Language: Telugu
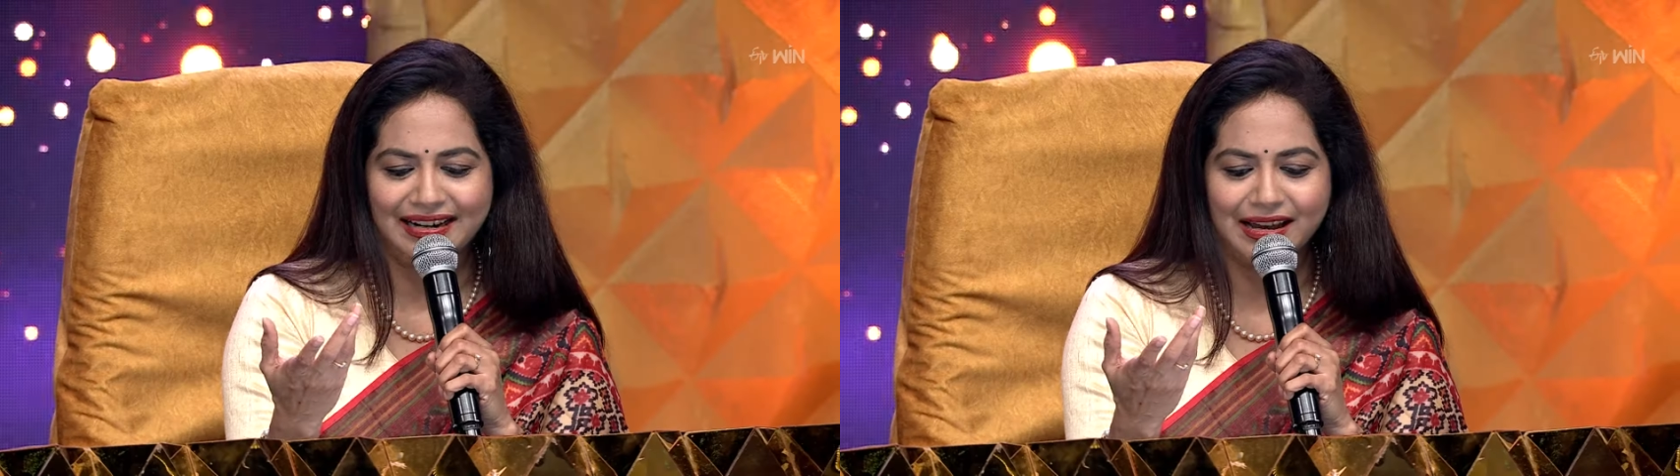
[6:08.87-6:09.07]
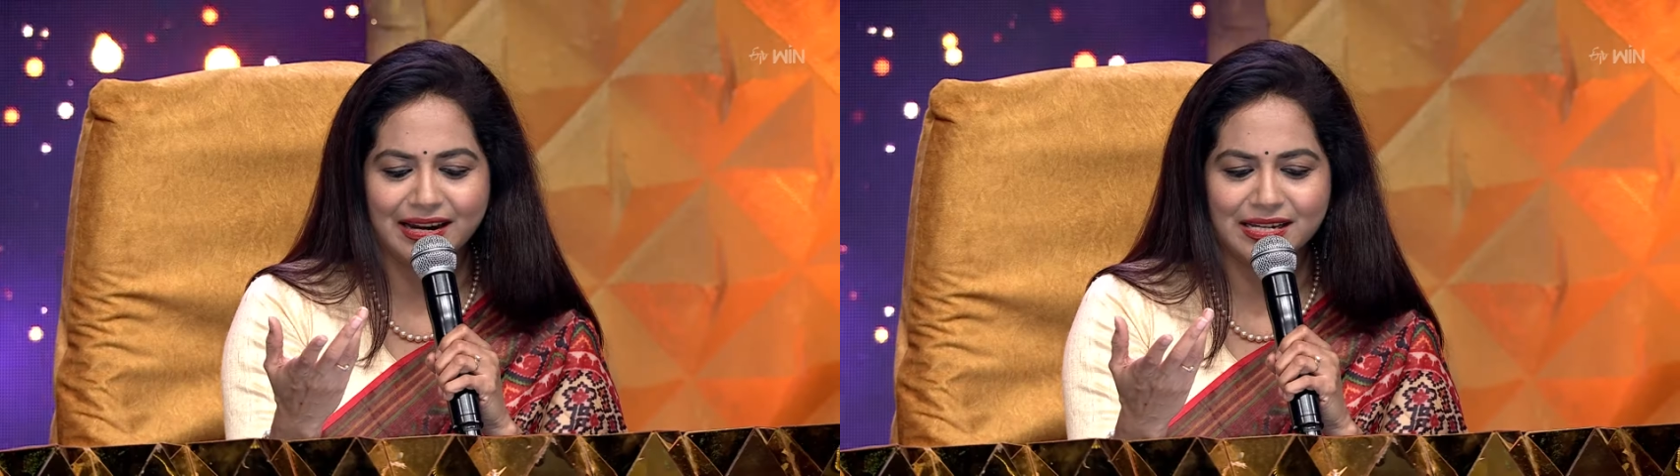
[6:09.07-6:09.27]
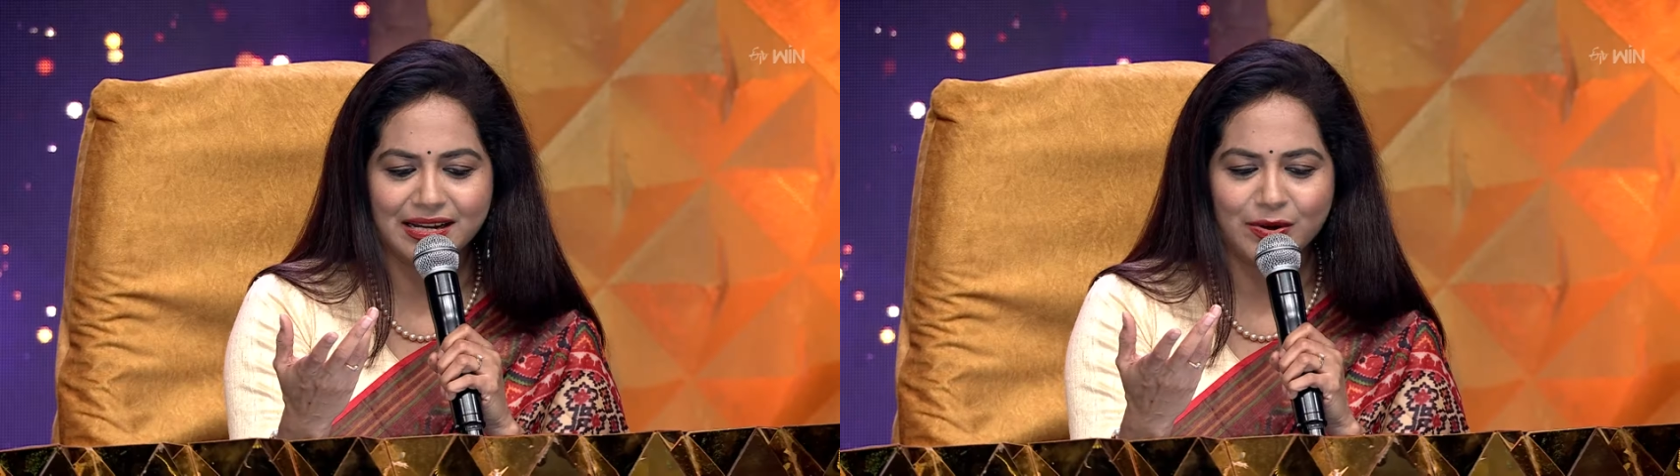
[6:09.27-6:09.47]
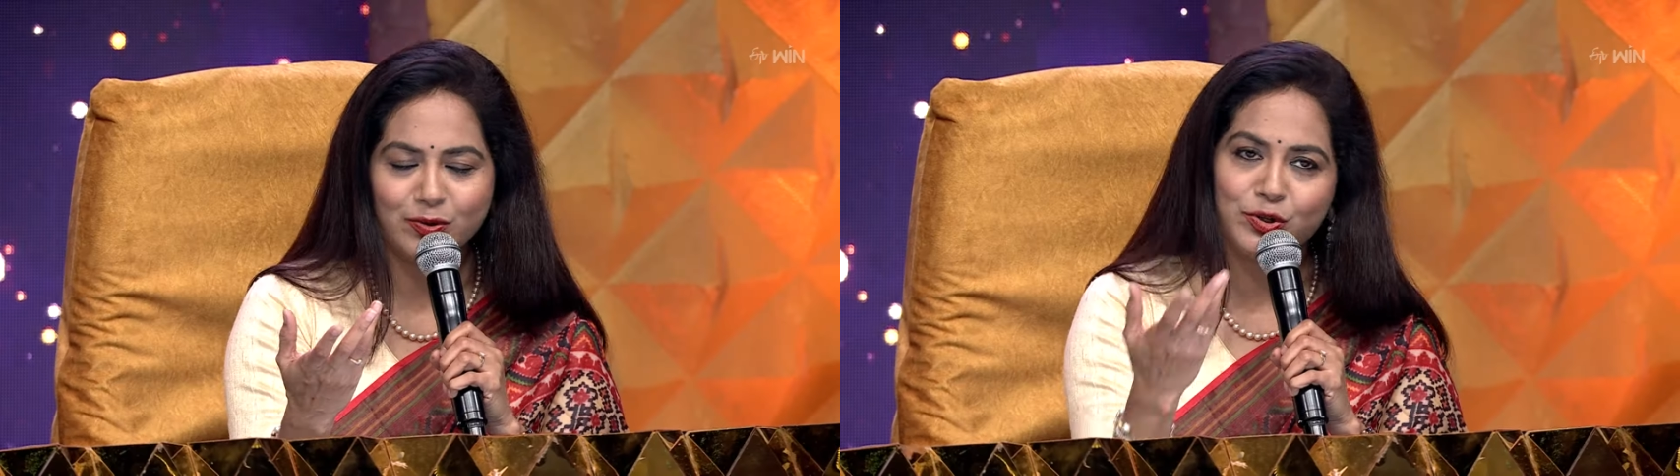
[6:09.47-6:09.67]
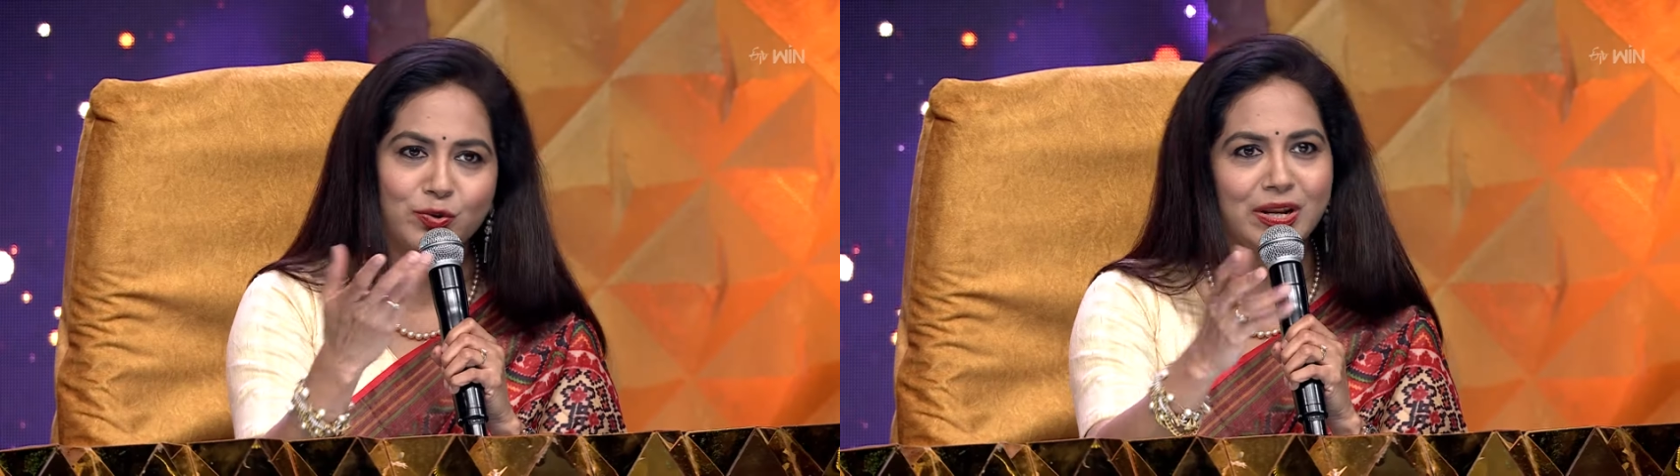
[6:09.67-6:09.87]
ఇళరాజ గారు
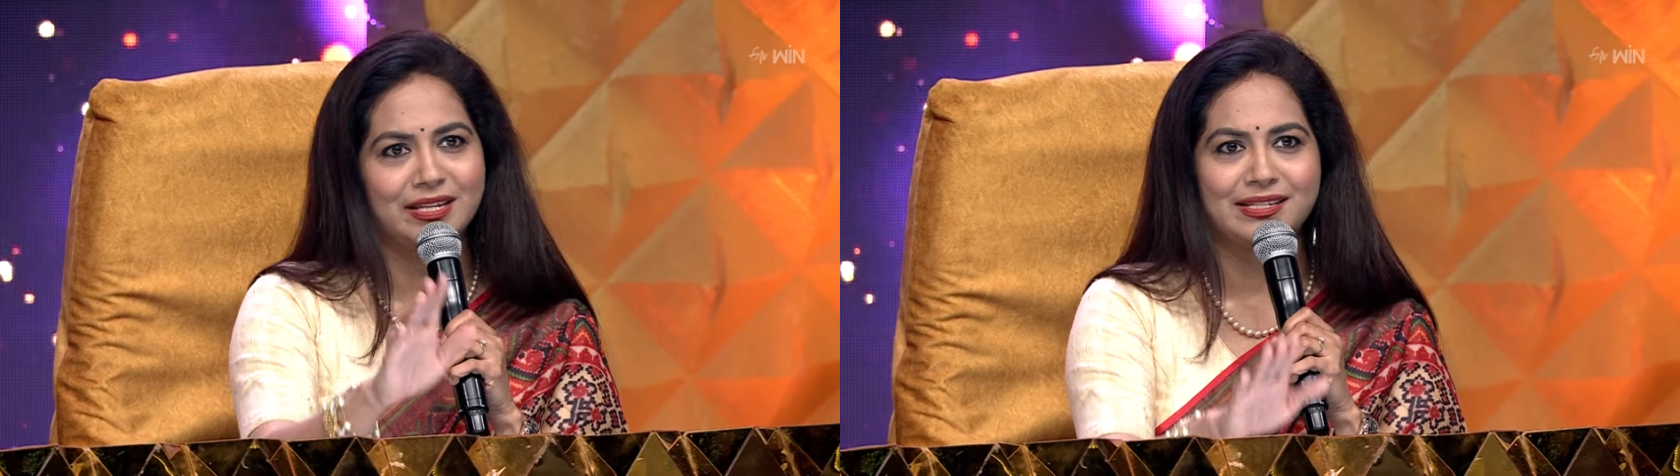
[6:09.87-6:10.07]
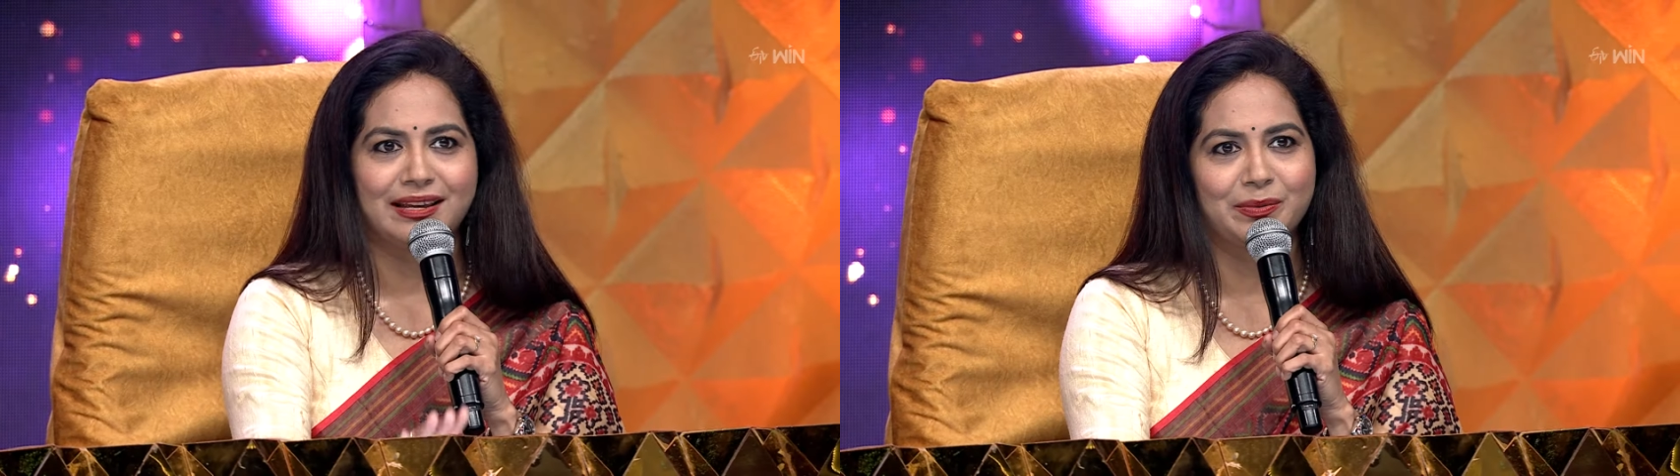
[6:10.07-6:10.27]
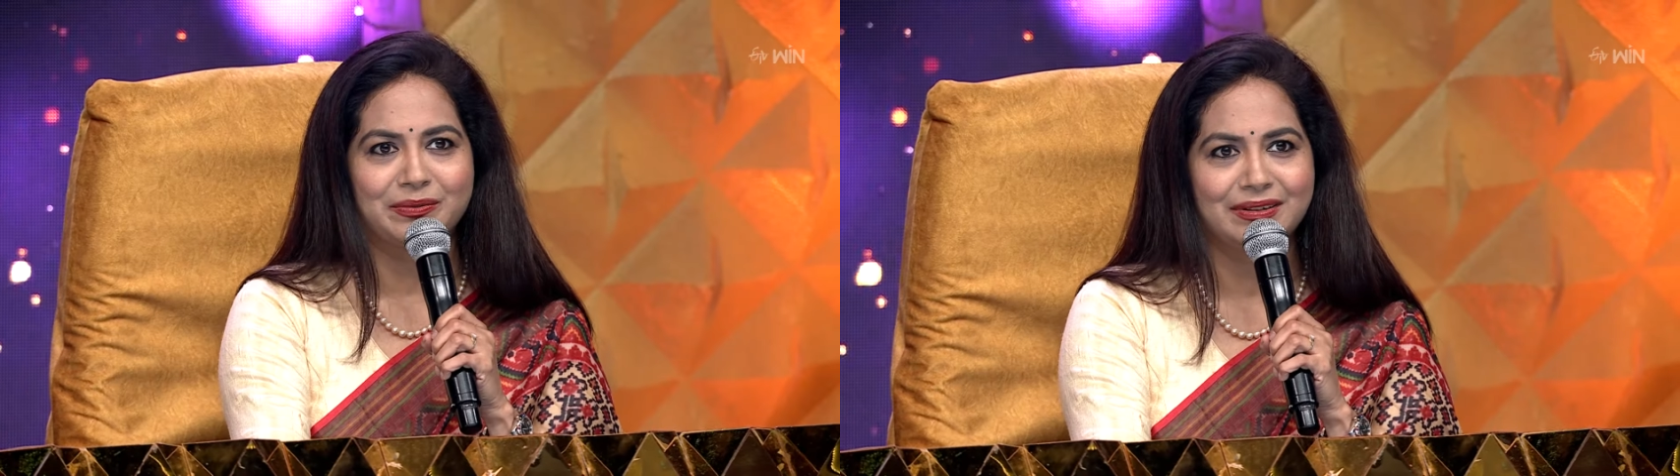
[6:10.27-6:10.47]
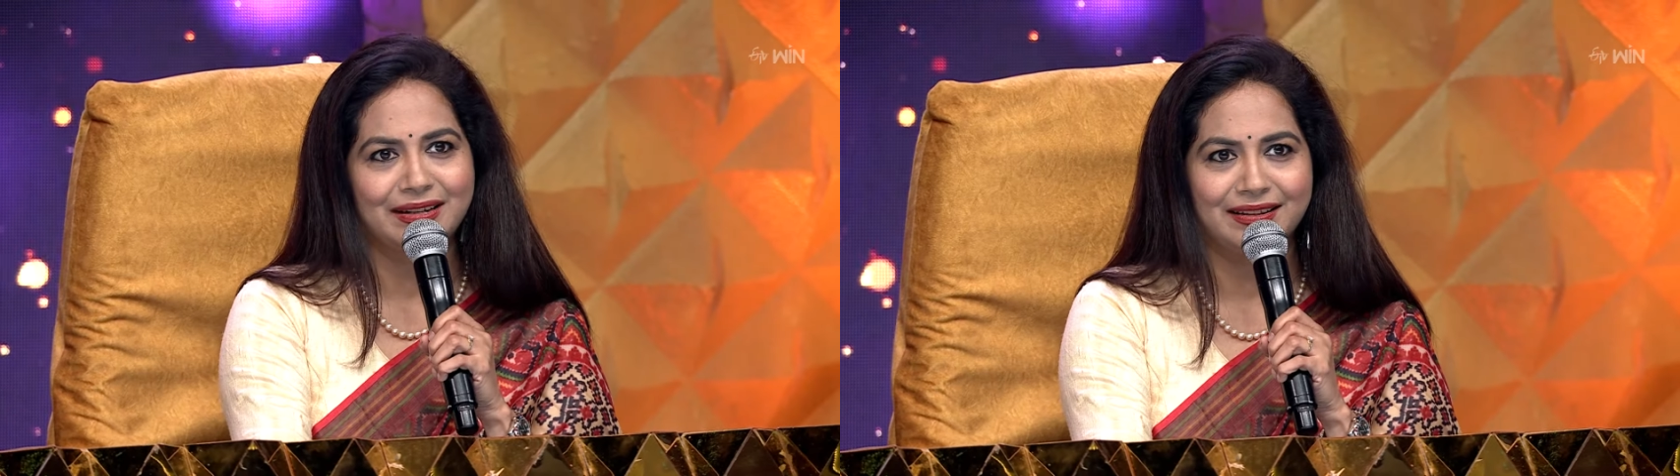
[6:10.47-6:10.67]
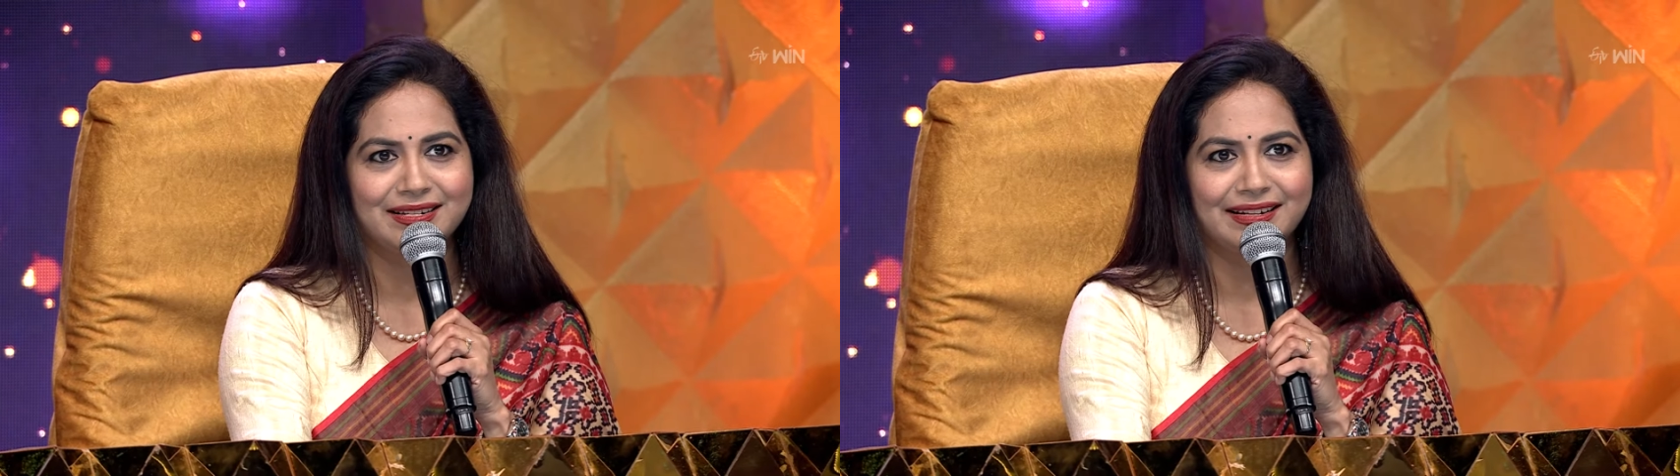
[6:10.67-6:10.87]
ట్యూనే ఇస్తారు
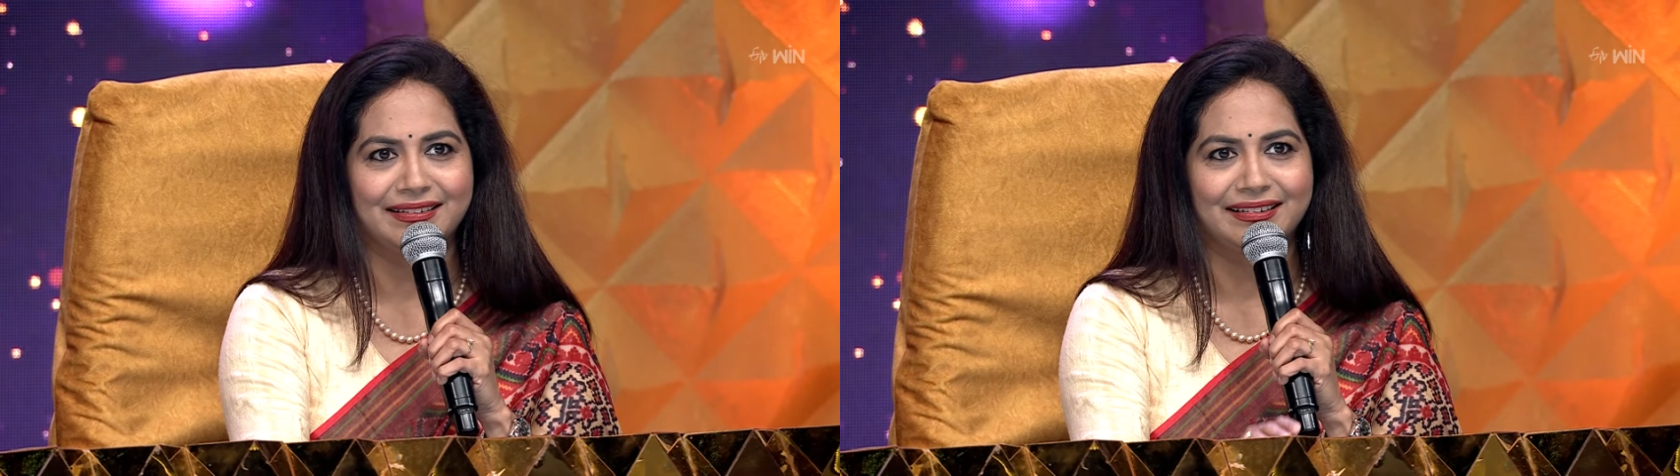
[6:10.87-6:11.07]
కదా చరణ్